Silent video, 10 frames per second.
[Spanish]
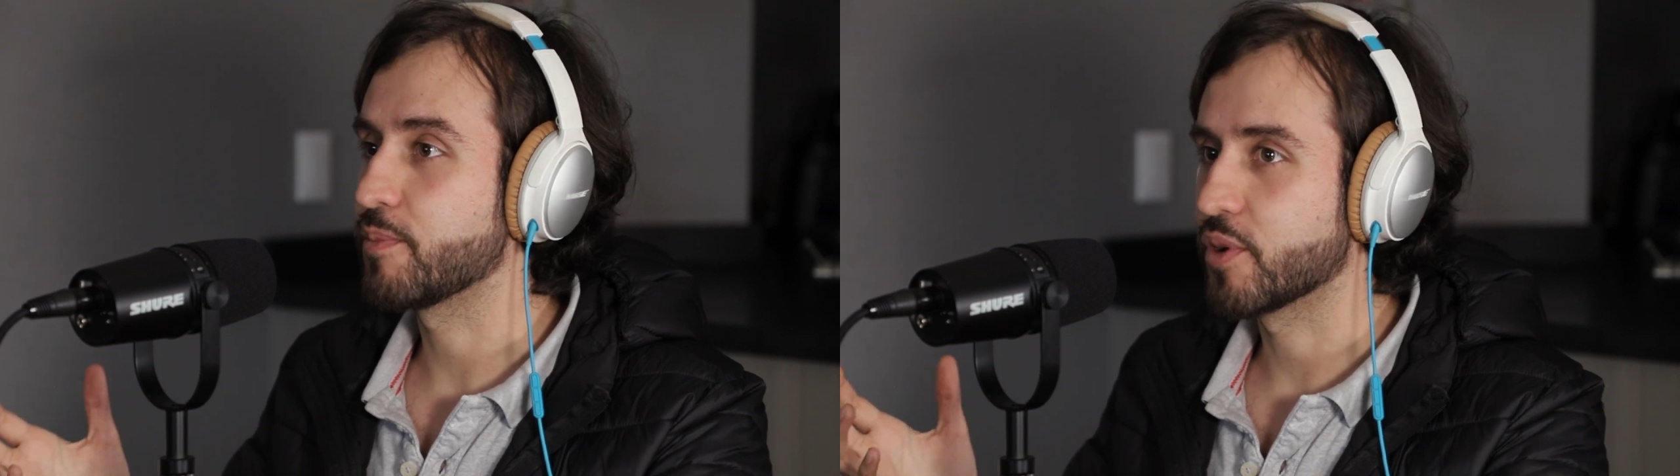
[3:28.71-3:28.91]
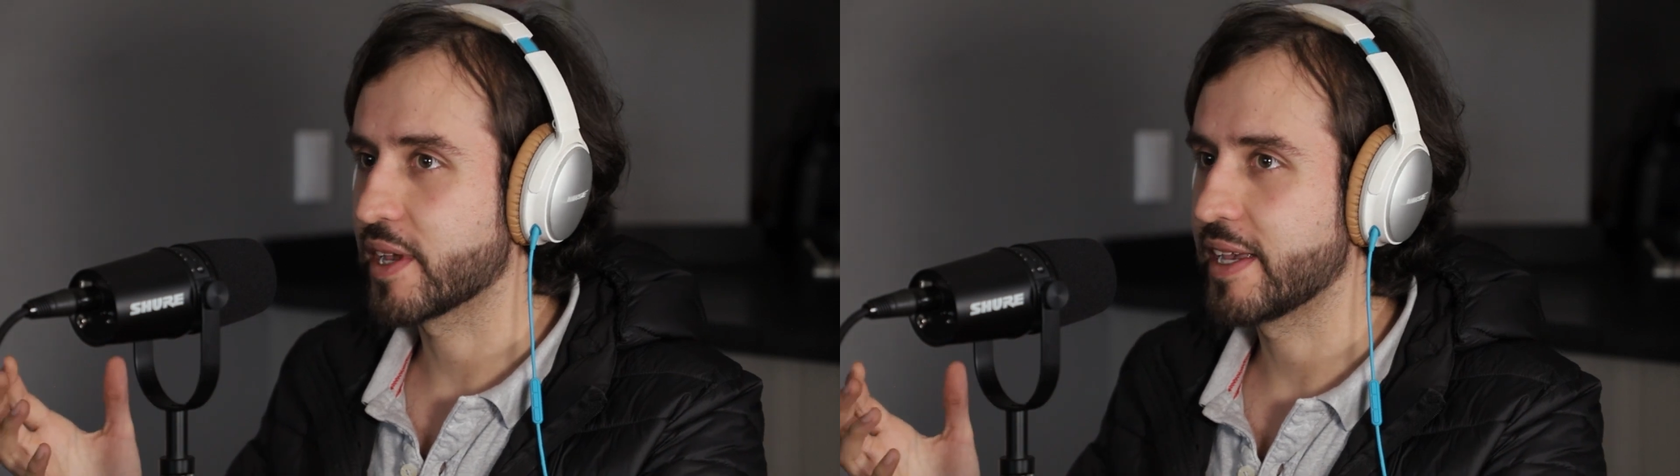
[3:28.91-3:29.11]

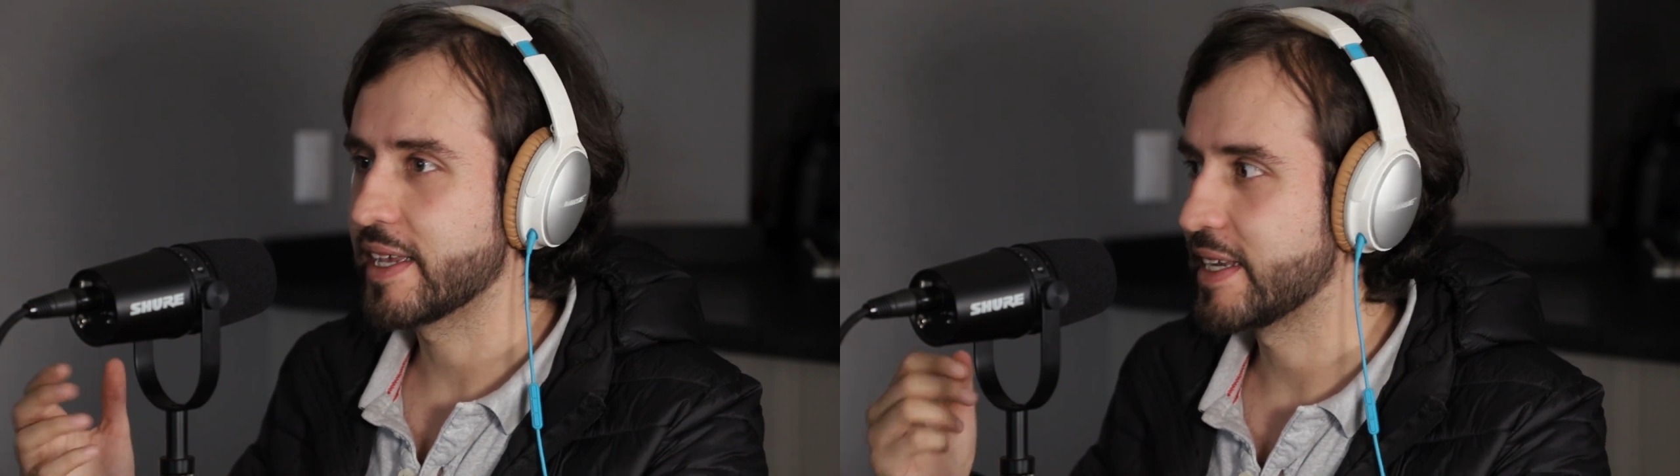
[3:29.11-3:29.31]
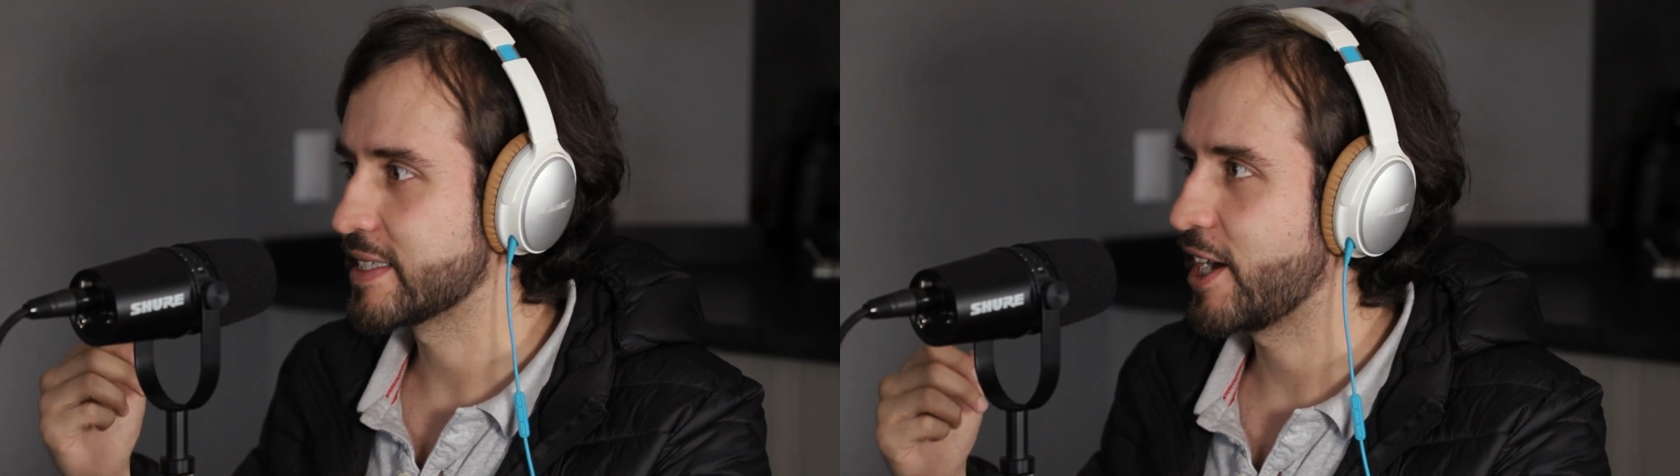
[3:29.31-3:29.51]
porque
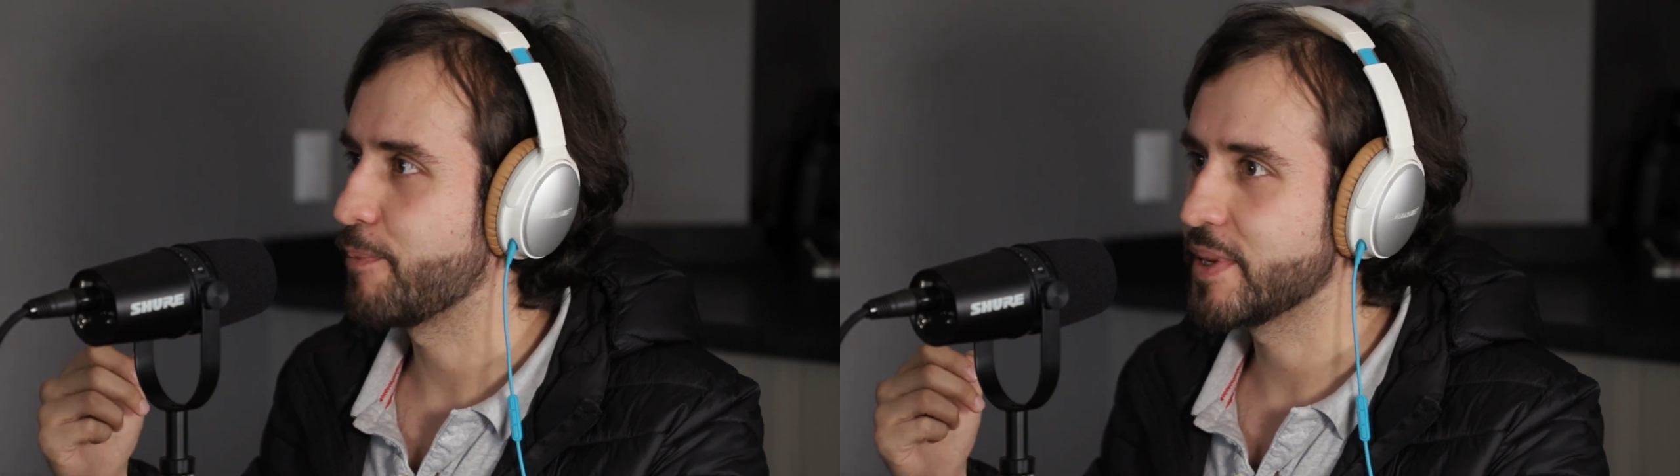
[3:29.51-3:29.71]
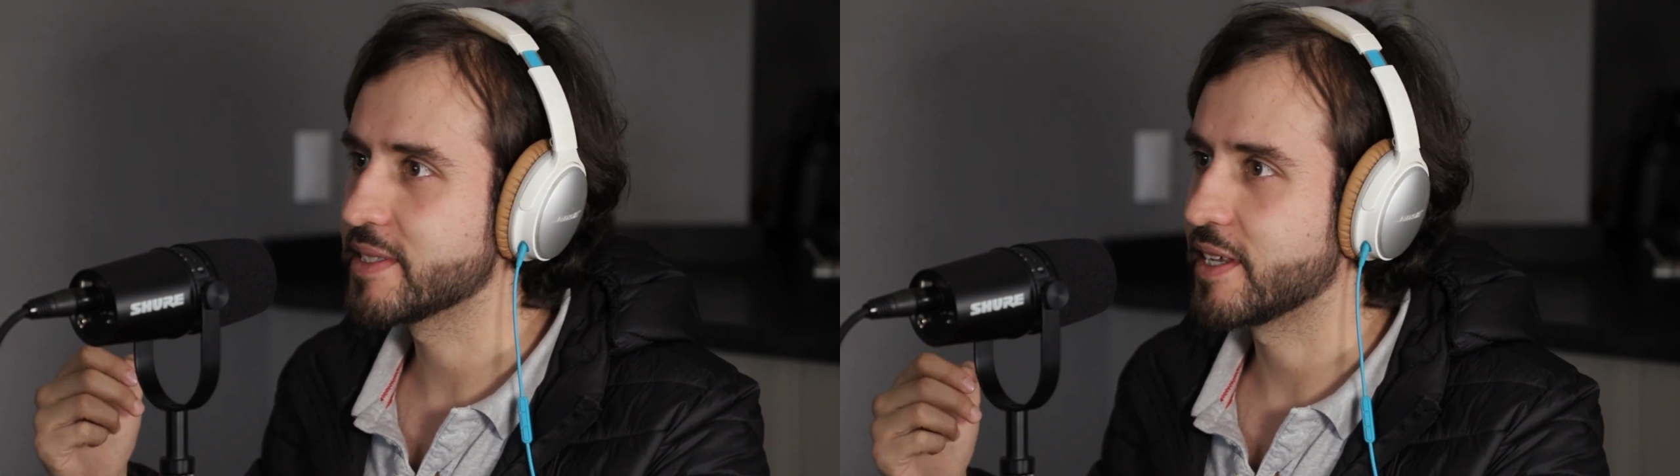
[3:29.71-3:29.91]
él
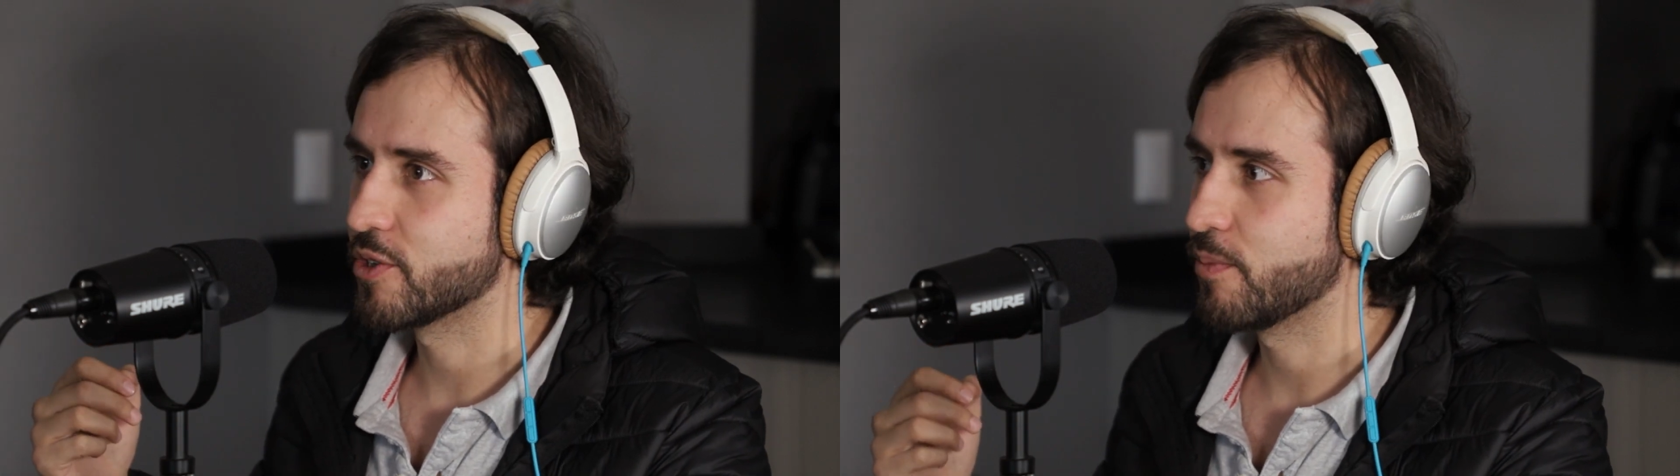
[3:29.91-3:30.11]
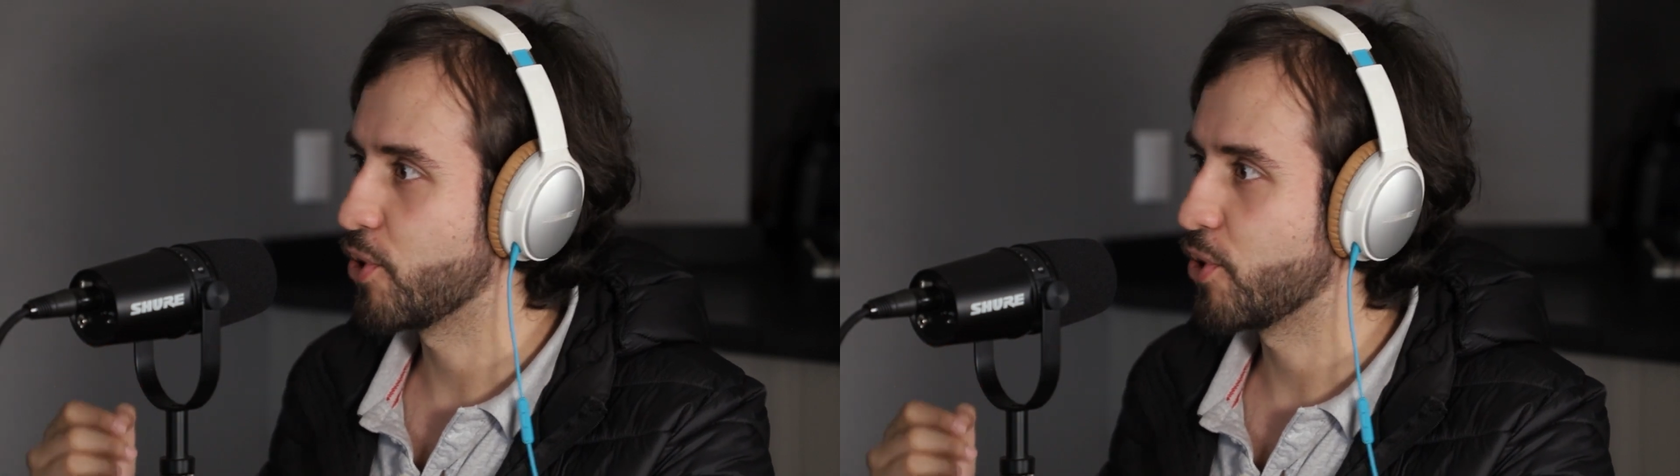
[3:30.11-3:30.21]
estaba pensando,